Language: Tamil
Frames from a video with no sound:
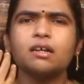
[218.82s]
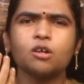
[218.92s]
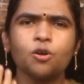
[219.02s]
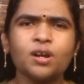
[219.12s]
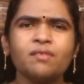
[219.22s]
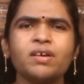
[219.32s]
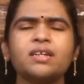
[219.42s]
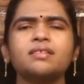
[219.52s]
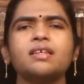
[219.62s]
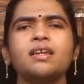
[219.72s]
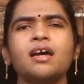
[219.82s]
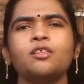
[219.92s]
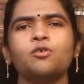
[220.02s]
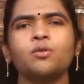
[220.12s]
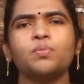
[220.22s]
கொரோனா வைரஸ்
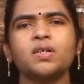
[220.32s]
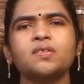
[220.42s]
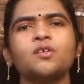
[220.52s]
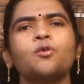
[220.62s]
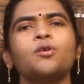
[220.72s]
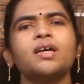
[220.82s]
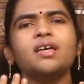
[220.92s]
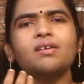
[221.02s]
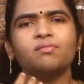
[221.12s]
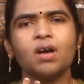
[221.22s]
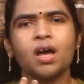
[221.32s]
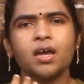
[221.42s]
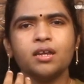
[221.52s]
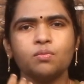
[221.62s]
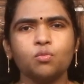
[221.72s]
இல்லாத ஒரு பர்சனோட
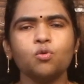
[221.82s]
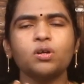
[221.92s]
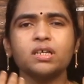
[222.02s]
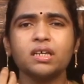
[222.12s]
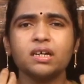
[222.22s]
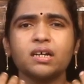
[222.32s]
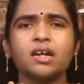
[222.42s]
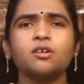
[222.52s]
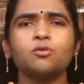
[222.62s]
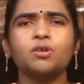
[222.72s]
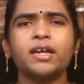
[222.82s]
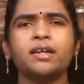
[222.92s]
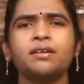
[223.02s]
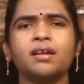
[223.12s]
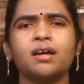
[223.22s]
வாய் மூக்கு கண்குள்ளே
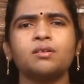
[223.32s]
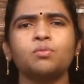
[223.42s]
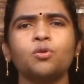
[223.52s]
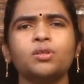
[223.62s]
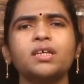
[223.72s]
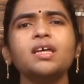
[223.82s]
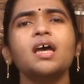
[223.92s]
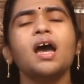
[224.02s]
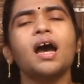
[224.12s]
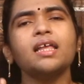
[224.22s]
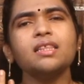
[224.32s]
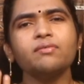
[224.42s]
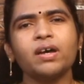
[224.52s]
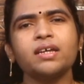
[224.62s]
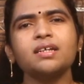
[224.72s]
என்றாகும்போது அந்த
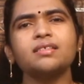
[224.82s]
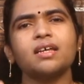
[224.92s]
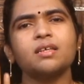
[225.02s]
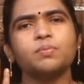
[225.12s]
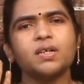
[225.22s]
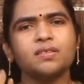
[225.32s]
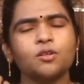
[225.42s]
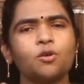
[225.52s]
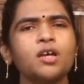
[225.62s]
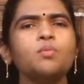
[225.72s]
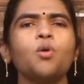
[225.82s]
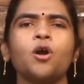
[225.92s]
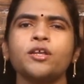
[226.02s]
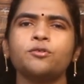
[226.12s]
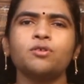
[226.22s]
வைரஸ் அந்த பர்சனோட
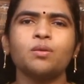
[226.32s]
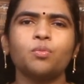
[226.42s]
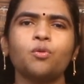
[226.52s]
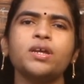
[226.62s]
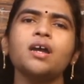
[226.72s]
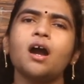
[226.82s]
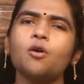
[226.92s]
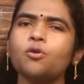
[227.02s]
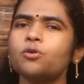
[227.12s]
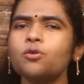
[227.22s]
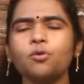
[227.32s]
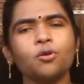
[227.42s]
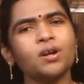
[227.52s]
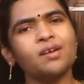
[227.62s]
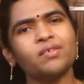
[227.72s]
பாடிக்குள்ளே போய் அவங்களுக்கும்
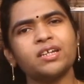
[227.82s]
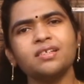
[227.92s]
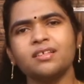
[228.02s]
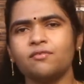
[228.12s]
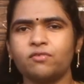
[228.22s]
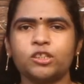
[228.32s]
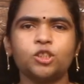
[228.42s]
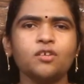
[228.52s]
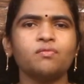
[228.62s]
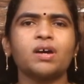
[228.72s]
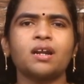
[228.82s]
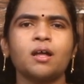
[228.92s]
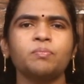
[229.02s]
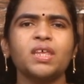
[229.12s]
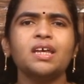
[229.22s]
கொரோனா வைரஸ் இன்ஃபெக்ஷன்
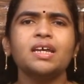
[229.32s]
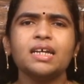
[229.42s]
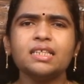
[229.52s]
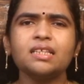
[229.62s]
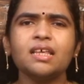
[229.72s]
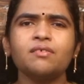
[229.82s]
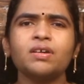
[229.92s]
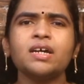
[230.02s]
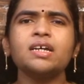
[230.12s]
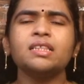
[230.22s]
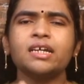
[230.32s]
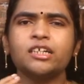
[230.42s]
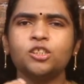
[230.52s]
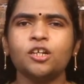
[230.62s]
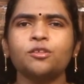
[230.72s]
வரலாம் இது தவிர இந்த
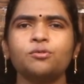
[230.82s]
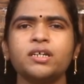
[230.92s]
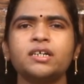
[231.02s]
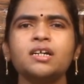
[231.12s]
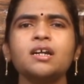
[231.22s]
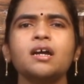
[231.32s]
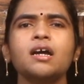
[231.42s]
எச்சில் துளிகள்